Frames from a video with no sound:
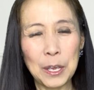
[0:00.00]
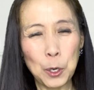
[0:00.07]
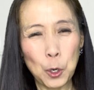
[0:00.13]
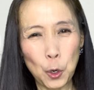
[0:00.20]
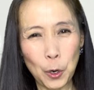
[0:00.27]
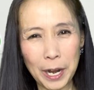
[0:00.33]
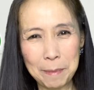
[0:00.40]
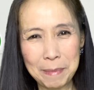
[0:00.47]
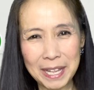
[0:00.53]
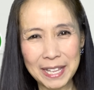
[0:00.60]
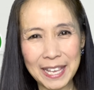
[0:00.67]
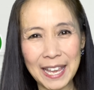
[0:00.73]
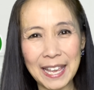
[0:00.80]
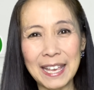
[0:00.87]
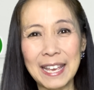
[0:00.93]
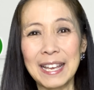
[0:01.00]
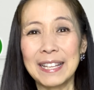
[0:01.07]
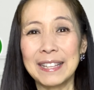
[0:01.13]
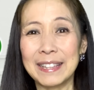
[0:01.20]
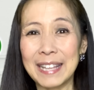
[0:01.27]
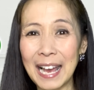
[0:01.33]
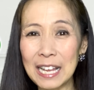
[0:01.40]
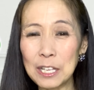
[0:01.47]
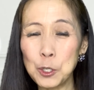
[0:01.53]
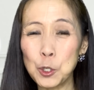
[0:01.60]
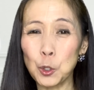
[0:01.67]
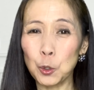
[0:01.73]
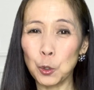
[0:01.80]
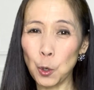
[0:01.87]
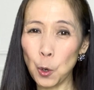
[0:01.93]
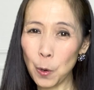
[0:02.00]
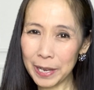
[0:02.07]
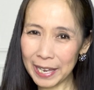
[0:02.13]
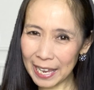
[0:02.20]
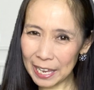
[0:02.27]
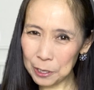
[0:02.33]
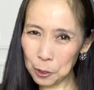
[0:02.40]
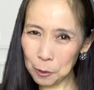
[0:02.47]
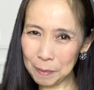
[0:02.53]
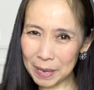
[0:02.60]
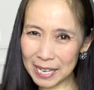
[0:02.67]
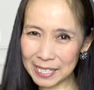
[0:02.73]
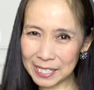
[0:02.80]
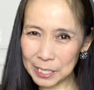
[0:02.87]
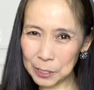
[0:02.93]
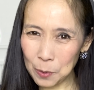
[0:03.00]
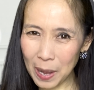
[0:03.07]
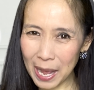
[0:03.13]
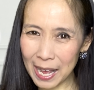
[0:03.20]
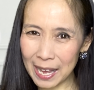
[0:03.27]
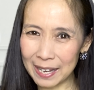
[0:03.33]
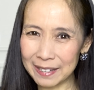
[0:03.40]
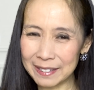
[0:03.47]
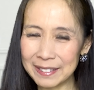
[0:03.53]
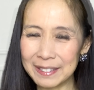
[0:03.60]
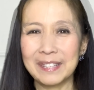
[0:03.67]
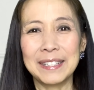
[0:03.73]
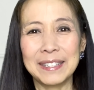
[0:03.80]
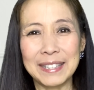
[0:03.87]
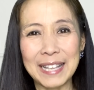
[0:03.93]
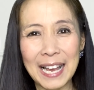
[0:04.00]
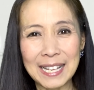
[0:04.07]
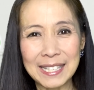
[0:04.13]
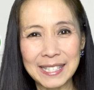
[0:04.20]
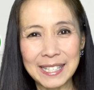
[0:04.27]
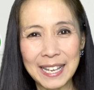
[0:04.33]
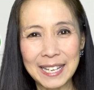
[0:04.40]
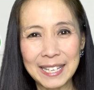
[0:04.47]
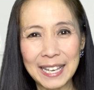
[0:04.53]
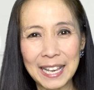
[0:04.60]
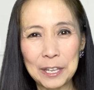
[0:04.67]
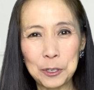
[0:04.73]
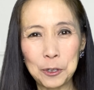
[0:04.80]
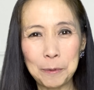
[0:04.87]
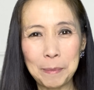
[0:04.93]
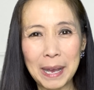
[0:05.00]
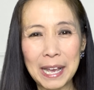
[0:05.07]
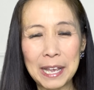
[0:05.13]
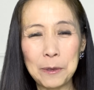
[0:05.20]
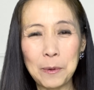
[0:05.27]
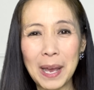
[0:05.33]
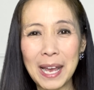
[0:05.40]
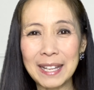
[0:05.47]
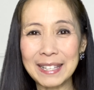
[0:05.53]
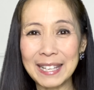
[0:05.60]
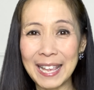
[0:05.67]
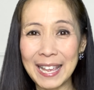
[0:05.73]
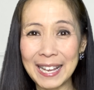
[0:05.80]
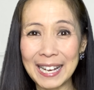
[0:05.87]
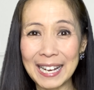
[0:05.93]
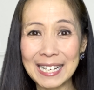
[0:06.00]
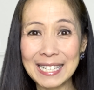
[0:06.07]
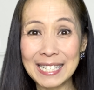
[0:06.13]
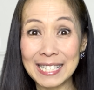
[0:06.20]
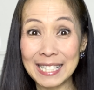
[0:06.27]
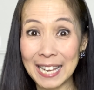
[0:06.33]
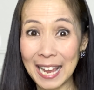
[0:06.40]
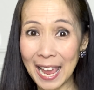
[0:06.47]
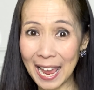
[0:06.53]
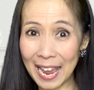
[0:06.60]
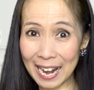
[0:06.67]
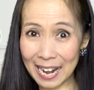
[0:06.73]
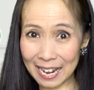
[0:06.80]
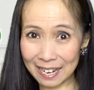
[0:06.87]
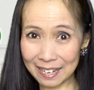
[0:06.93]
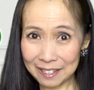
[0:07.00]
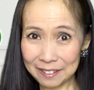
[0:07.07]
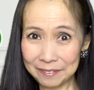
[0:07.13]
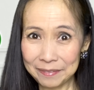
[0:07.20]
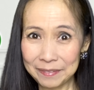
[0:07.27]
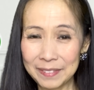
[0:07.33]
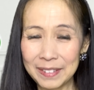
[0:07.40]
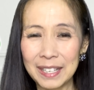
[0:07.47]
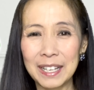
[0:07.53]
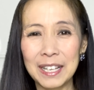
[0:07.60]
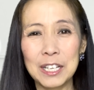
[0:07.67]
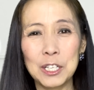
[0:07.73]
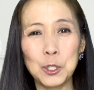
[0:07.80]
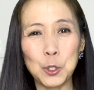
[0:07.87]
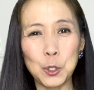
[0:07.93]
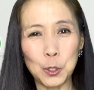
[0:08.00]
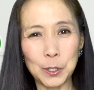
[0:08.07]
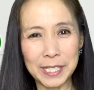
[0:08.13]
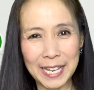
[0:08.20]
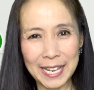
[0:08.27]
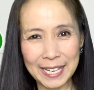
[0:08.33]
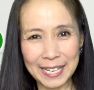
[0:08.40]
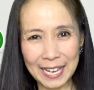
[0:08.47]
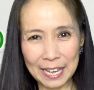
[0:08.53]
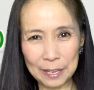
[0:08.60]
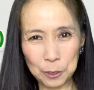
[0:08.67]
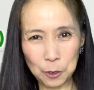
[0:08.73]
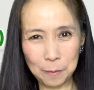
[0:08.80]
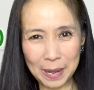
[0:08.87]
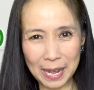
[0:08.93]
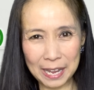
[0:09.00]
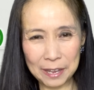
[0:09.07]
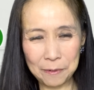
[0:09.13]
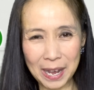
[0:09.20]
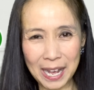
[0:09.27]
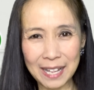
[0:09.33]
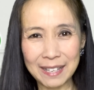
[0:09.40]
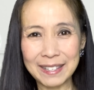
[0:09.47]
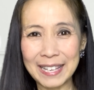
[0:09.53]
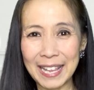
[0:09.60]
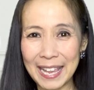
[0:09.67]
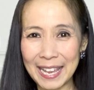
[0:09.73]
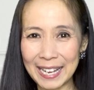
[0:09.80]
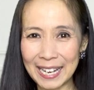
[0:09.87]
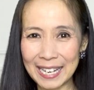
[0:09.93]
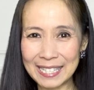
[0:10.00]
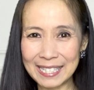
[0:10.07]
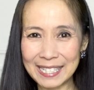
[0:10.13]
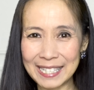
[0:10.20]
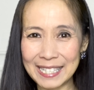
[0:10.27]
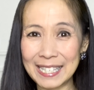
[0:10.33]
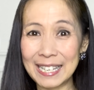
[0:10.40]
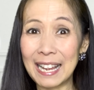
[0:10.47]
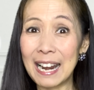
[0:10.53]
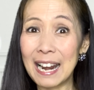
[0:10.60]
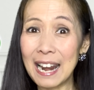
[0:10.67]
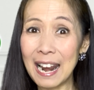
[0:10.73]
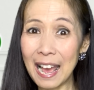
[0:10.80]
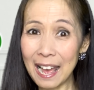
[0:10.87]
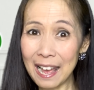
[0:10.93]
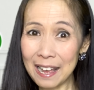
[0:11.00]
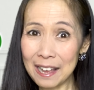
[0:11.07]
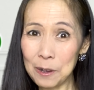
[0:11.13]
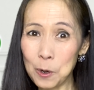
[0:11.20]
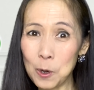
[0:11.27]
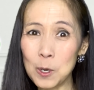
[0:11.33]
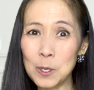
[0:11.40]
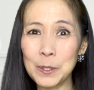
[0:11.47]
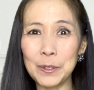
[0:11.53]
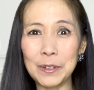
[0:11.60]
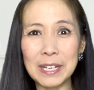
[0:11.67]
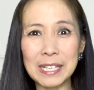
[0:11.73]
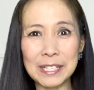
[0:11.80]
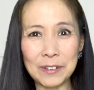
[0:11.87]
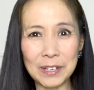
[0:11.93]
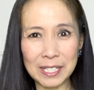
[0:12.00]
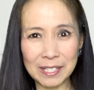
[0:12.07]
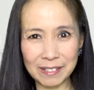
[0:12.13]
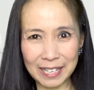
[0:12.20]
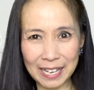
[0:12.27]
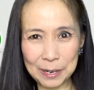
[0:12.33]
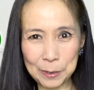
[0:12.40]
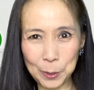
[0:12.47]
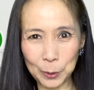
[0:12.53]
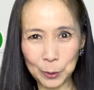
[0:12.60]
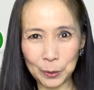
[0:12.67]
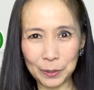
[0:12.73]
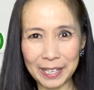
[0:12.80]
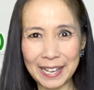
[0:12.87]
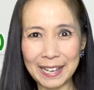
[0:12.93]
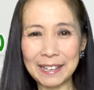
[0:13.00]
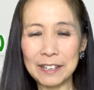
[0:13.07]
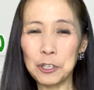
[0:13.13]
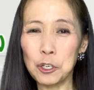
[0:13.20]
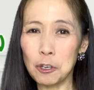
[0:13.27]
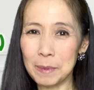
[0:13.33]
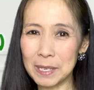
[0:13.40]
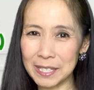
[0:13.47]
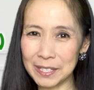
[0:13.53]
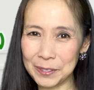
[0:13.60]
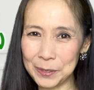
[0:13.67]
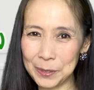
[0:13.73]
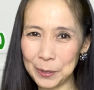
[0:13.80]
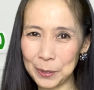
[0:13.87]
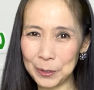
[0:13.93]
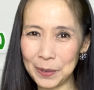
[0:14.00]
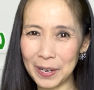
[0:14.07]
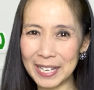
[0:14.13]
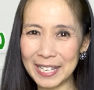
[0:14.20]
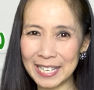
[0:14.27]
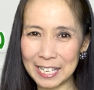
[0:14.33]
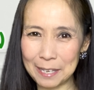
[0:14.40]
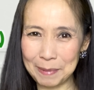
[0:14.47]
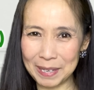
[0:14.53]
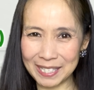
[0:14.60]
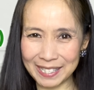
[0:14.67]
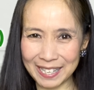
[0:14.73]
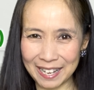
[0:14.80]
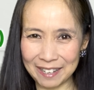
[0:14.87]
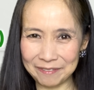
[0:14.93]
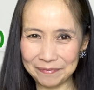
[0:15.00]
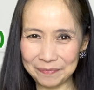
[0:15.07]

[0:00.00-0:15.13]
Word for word: これまで男女同型の名詞は、男性系の場合は定冠詞 el、女性系の場合は定冠詞らをそれぞれつけることで区別することができました。